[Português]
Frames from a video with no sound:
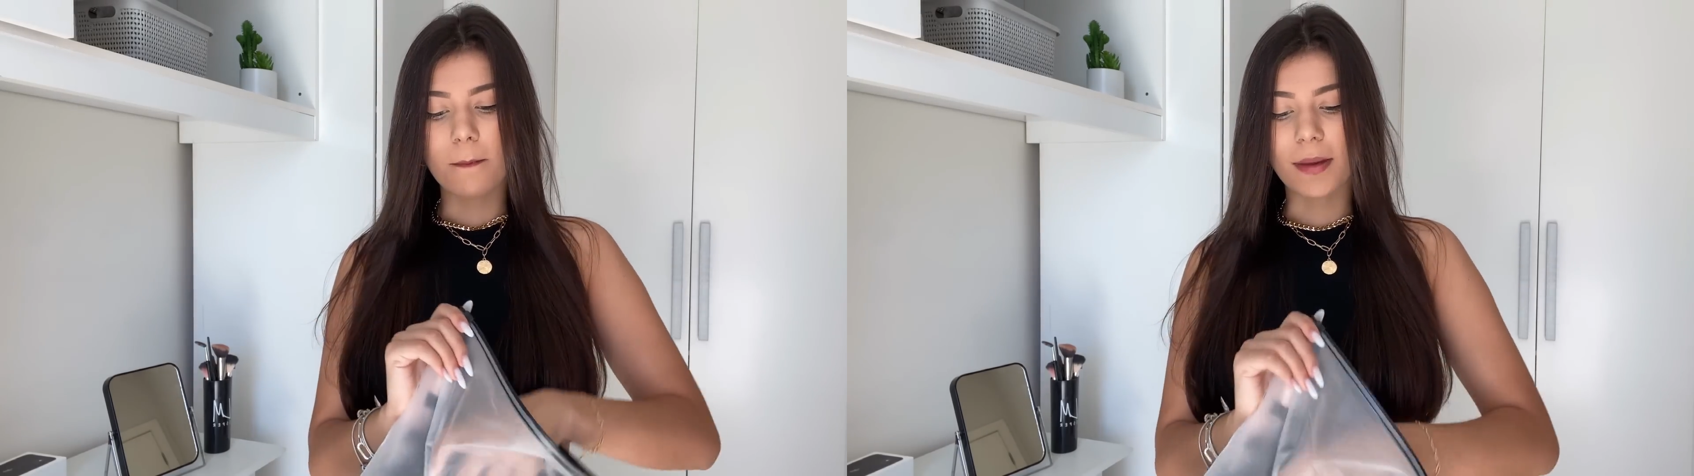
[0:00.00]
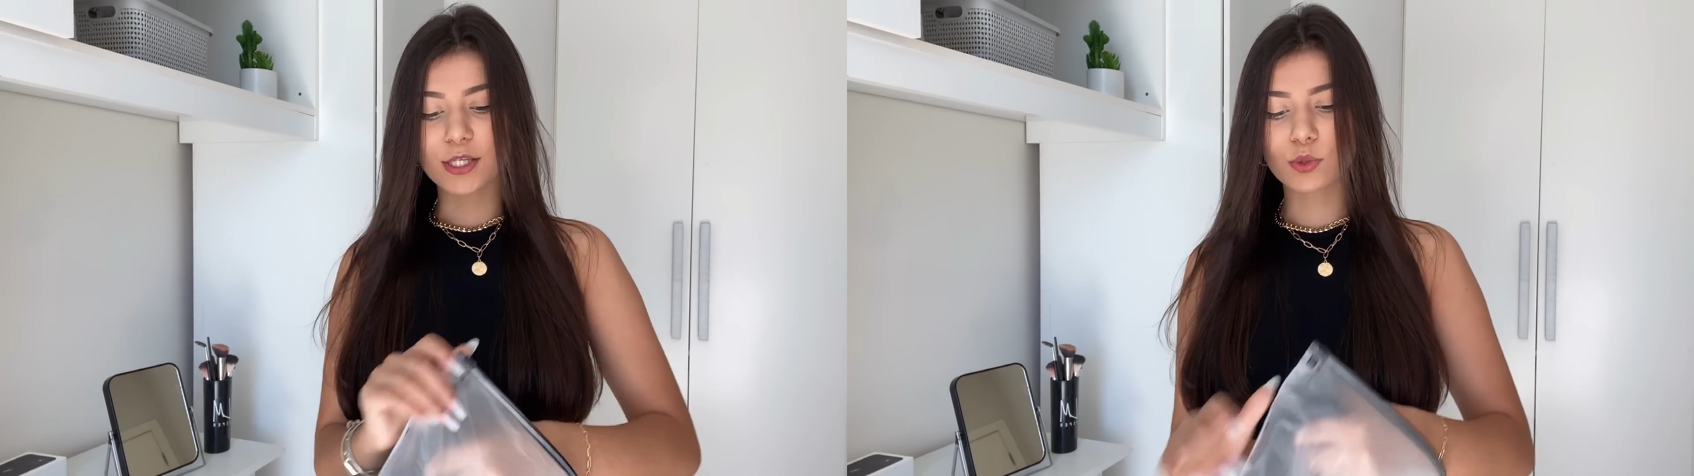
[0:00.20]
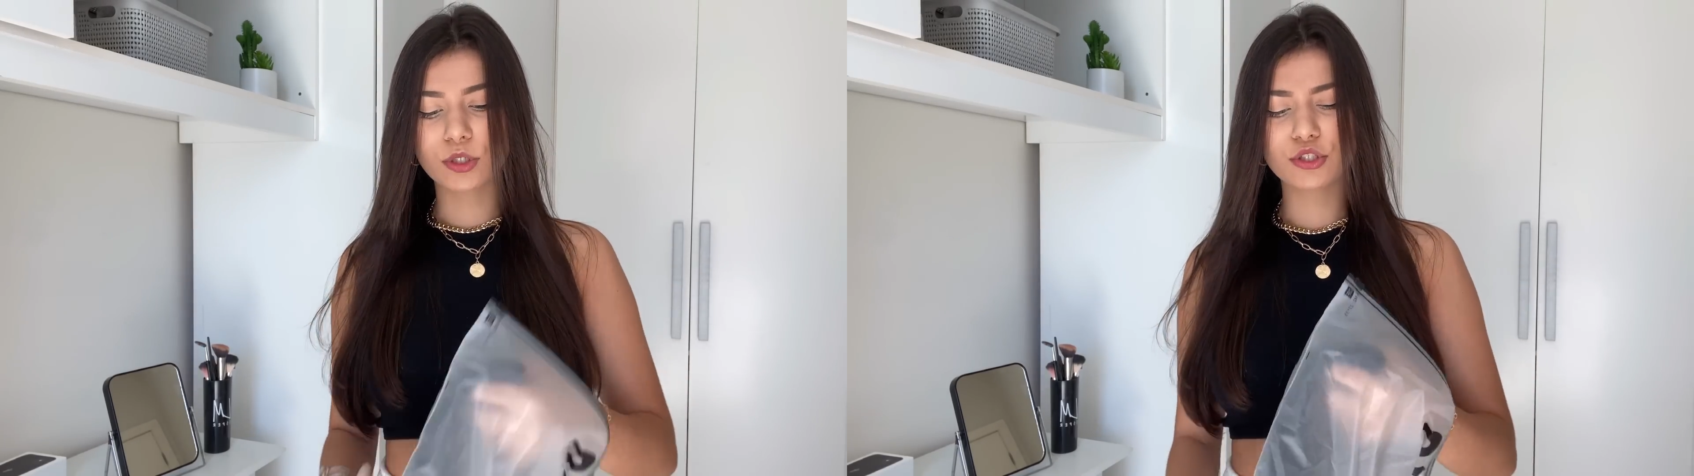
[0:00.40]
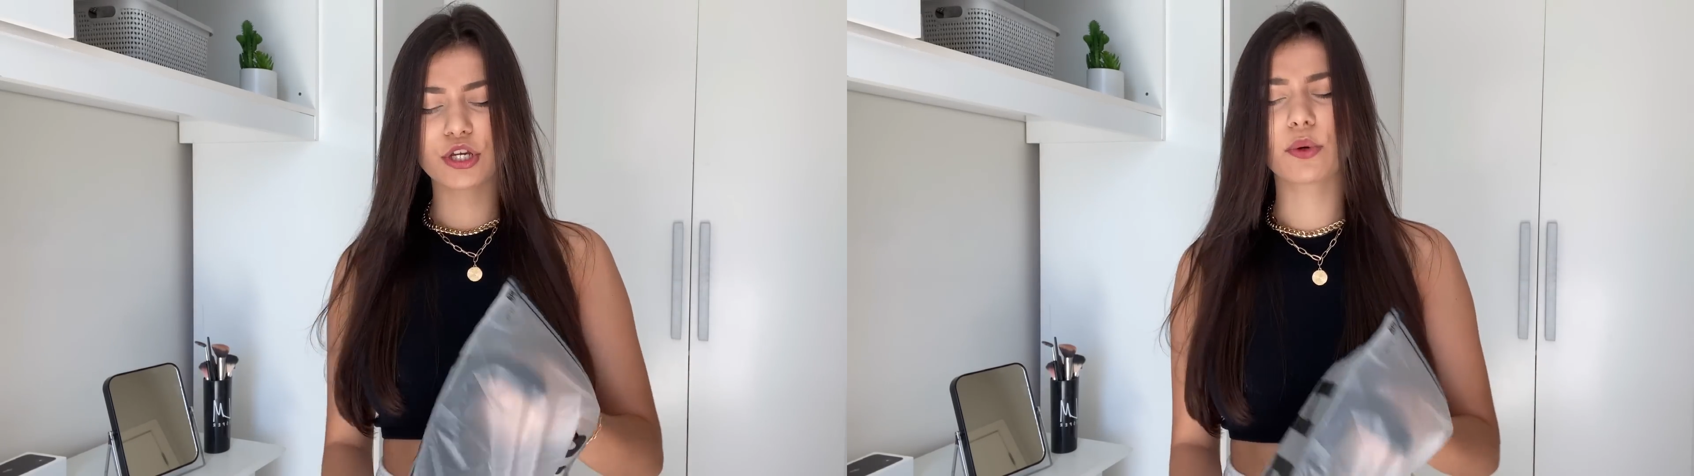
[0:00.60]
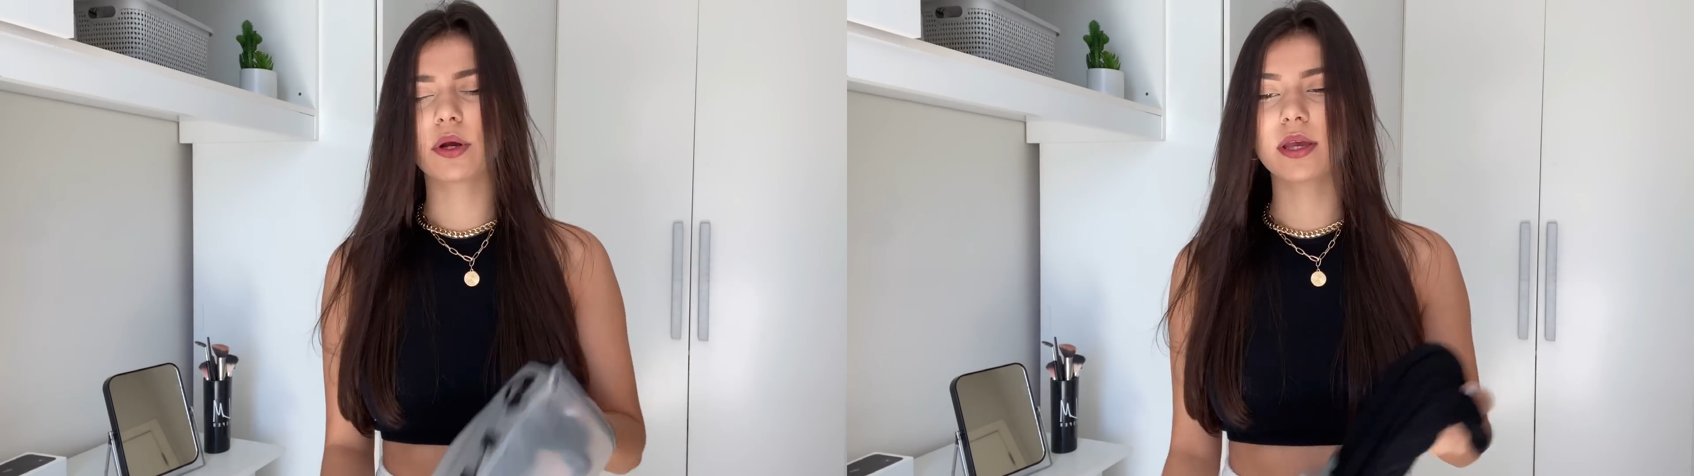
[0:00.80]
mas quando
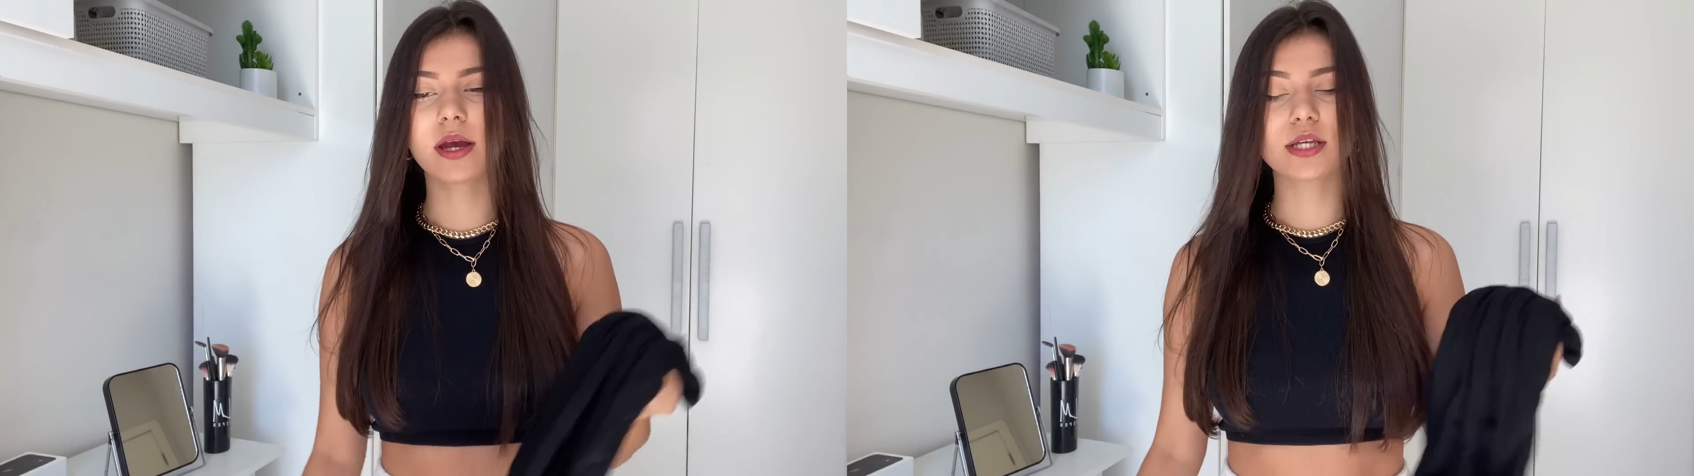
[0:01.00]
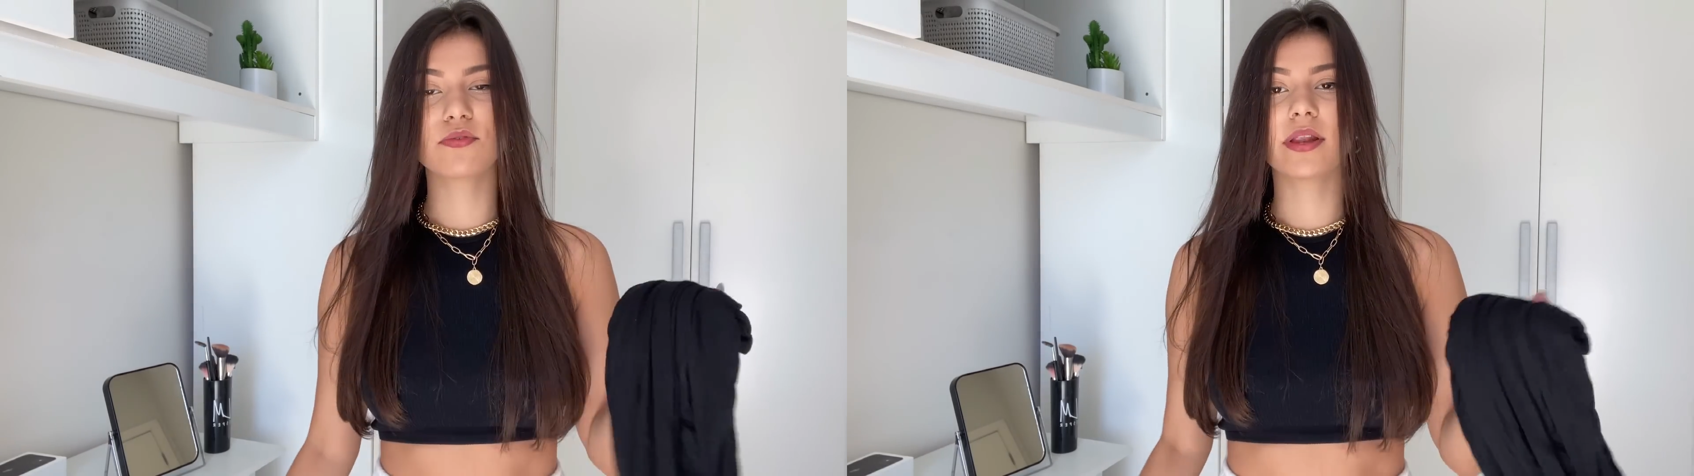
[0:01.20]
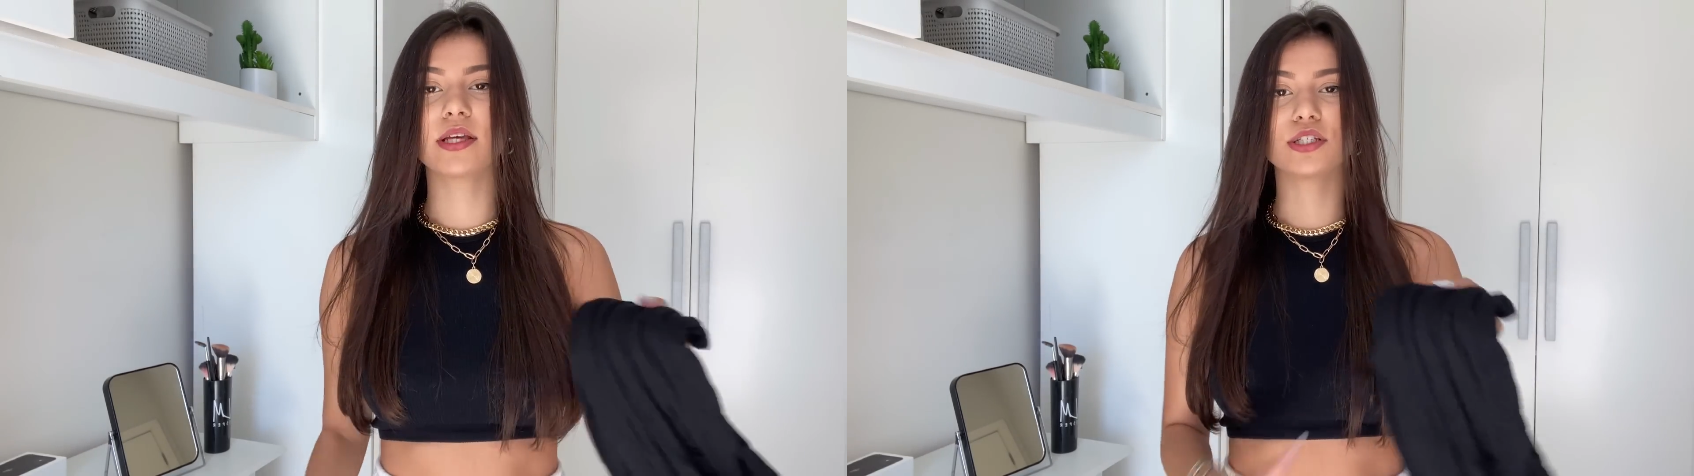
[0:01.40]
chegou aqui em casa eu falei,